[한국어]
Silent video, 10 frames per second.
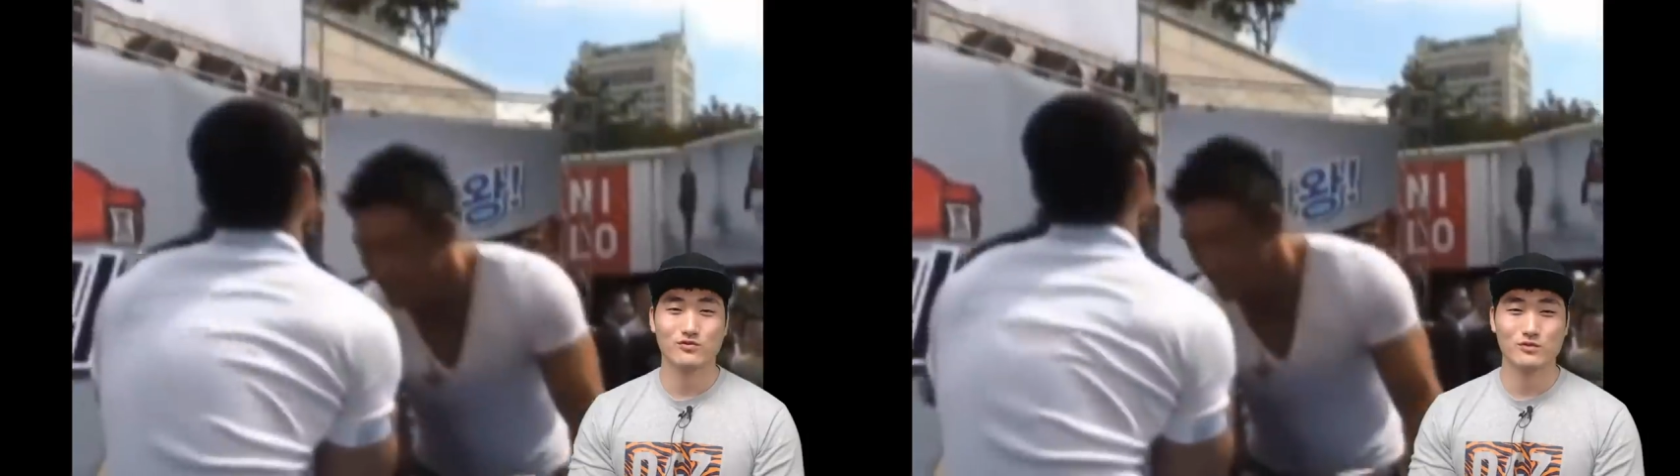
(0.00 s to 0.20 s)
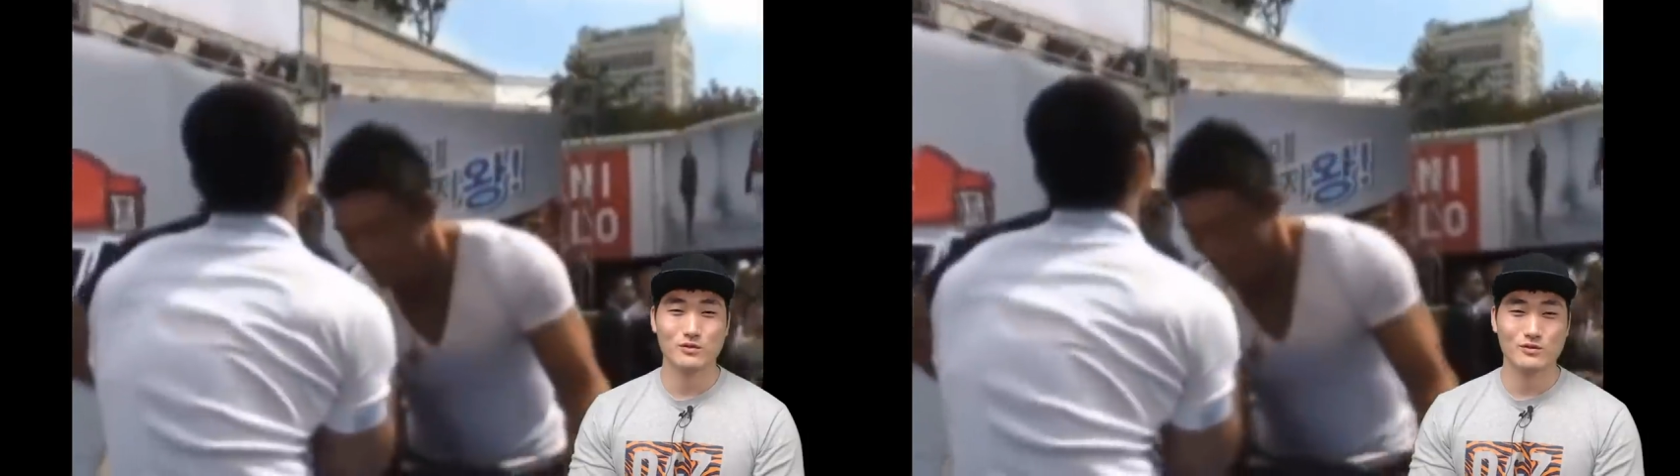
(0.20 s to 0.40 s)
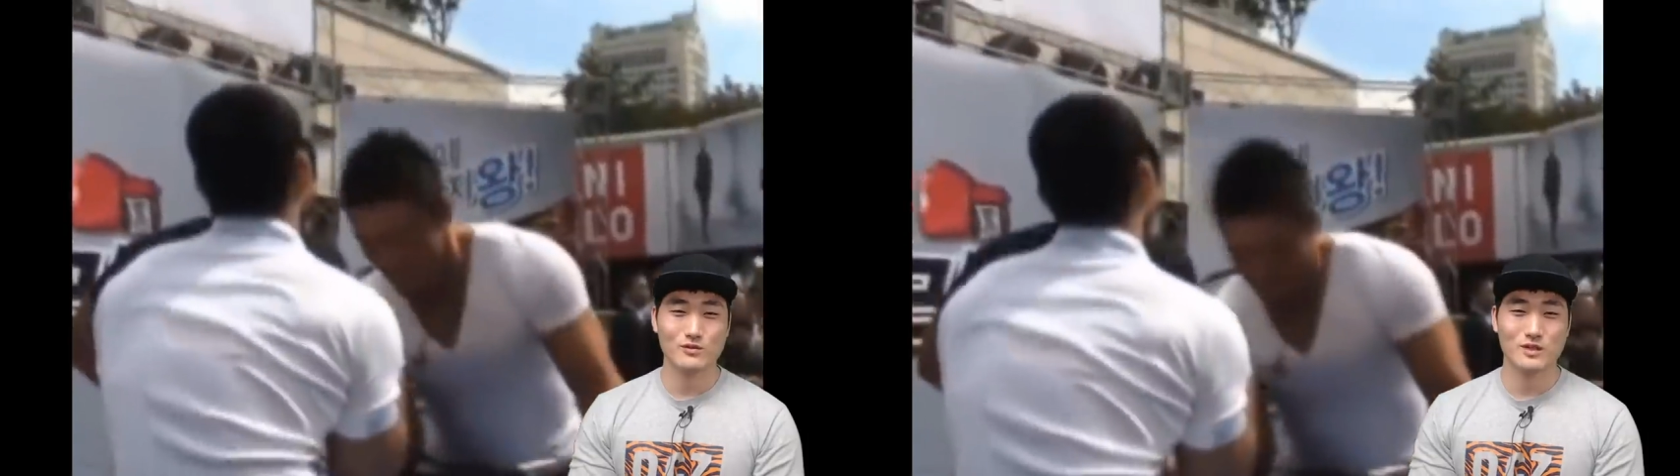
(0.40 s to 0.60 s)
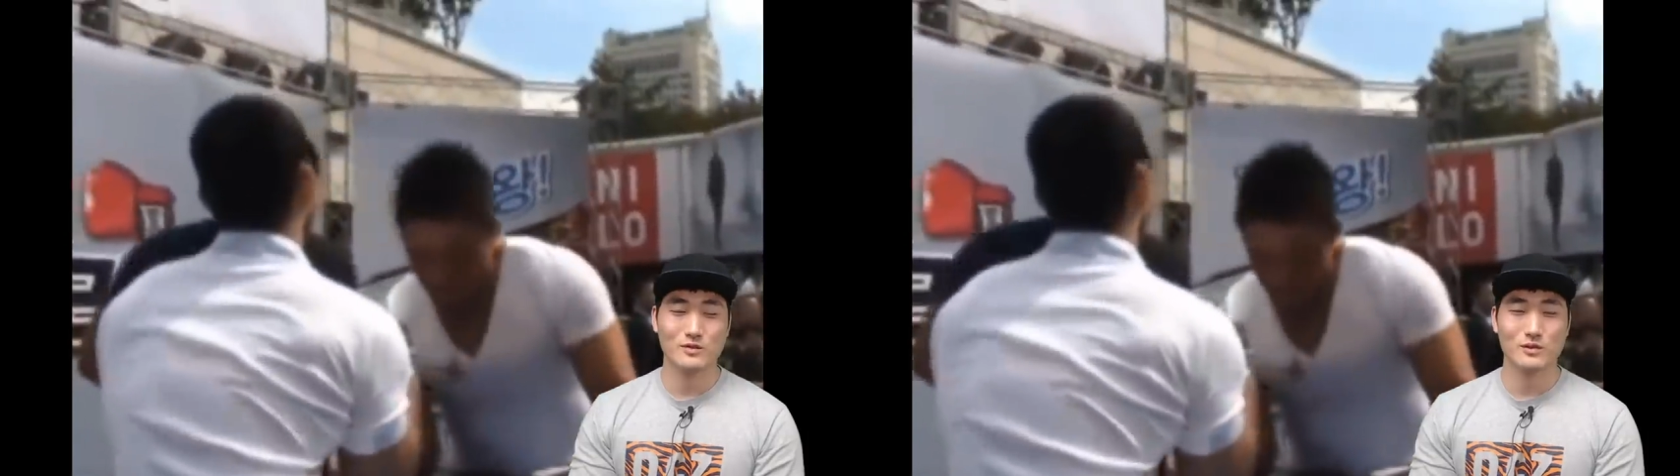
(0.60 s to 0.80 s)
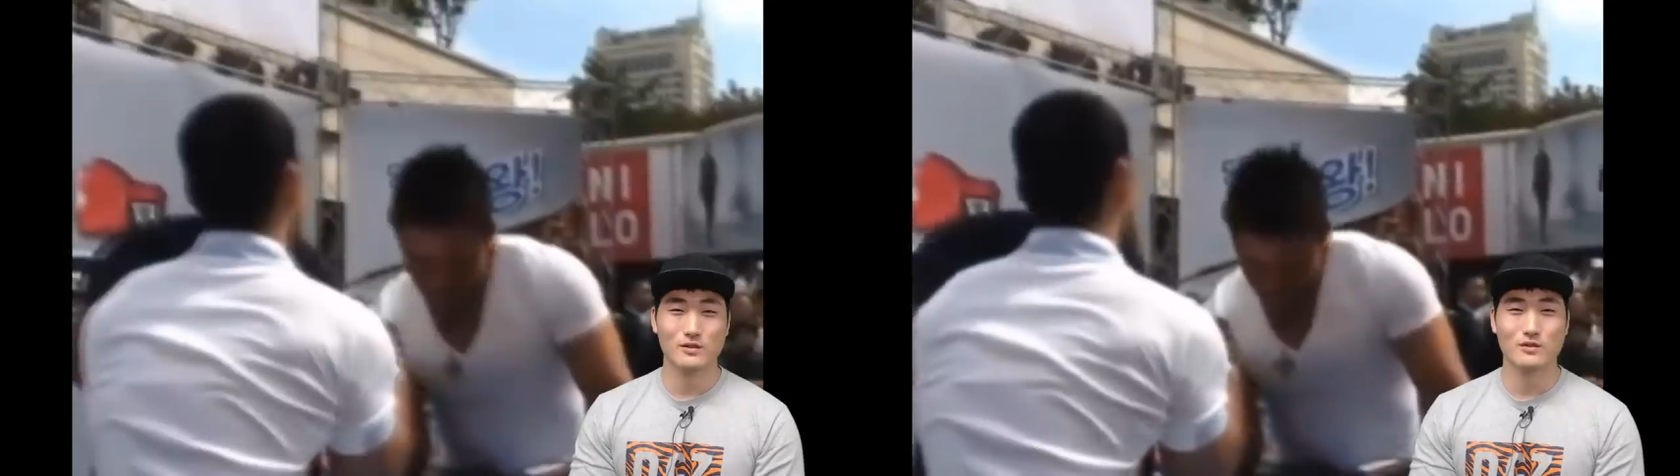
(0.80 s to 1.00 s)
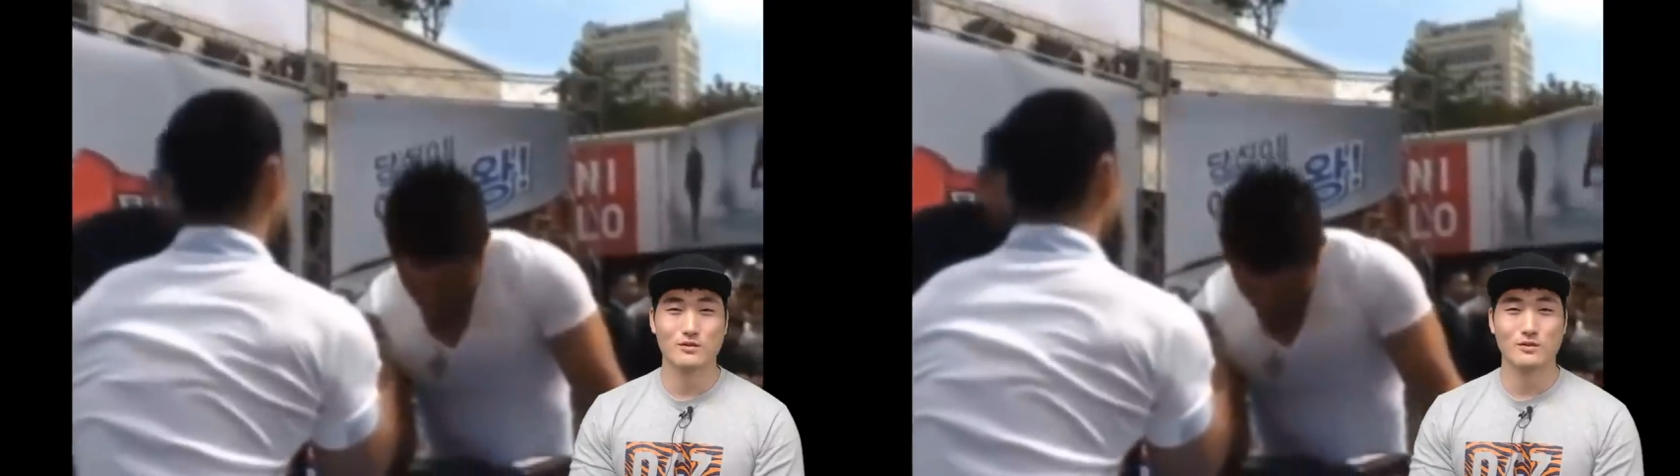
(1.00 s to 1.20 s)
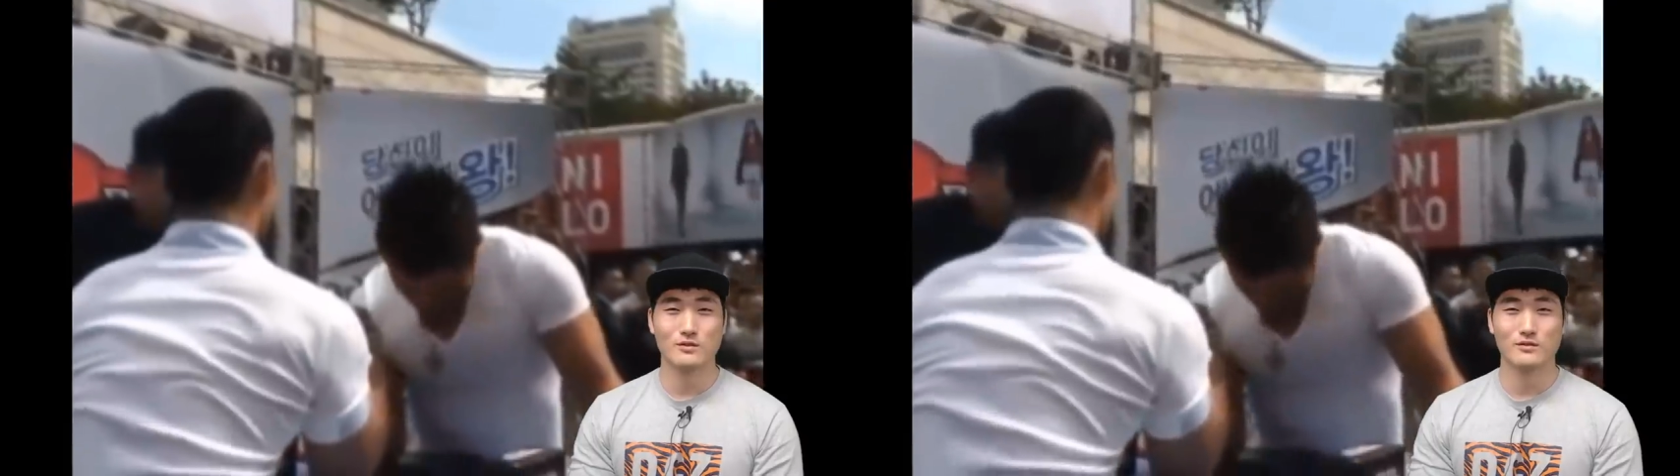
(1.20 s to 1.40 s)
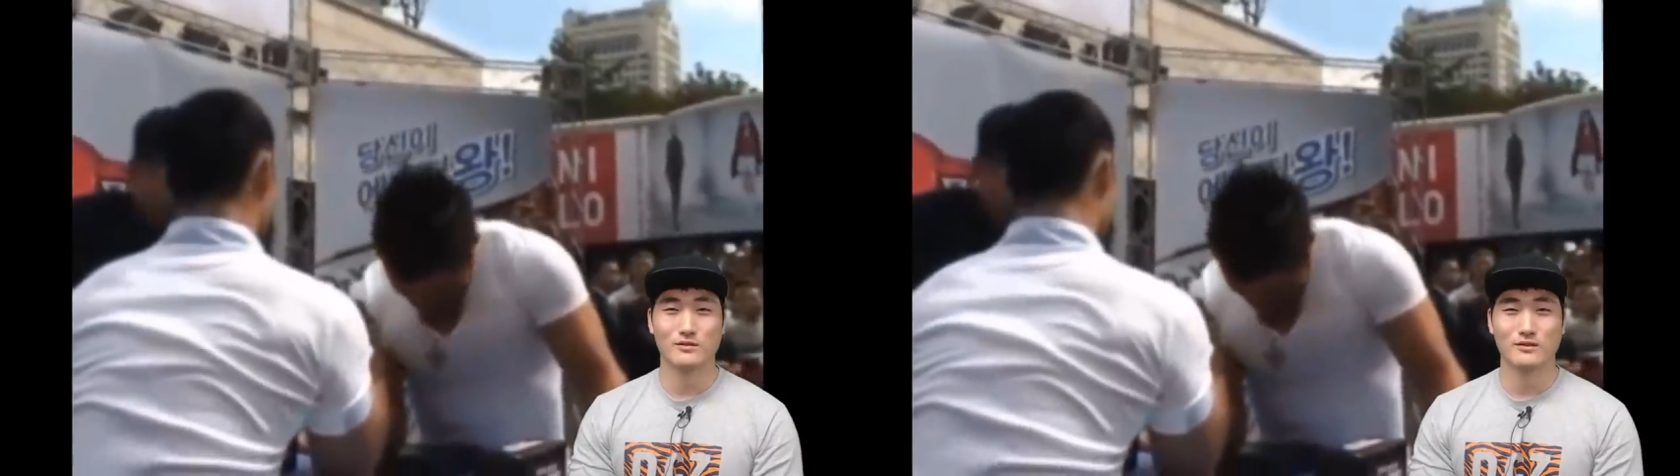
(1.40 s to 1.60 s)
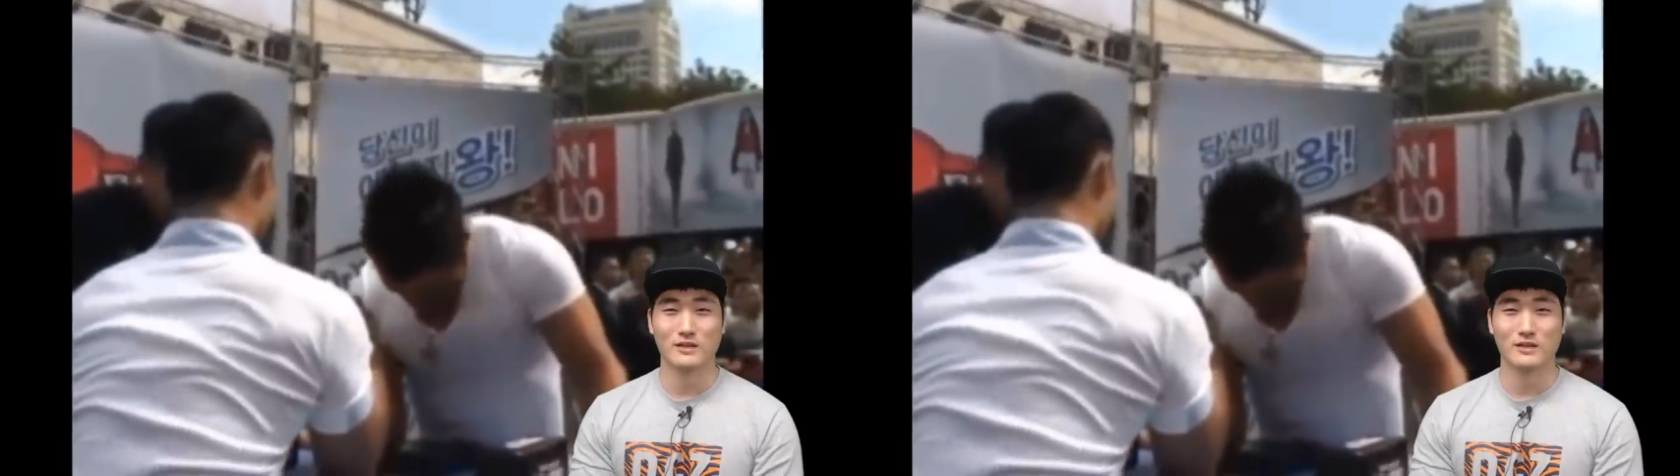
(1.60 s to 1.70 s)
두 손으로 잡았던 적은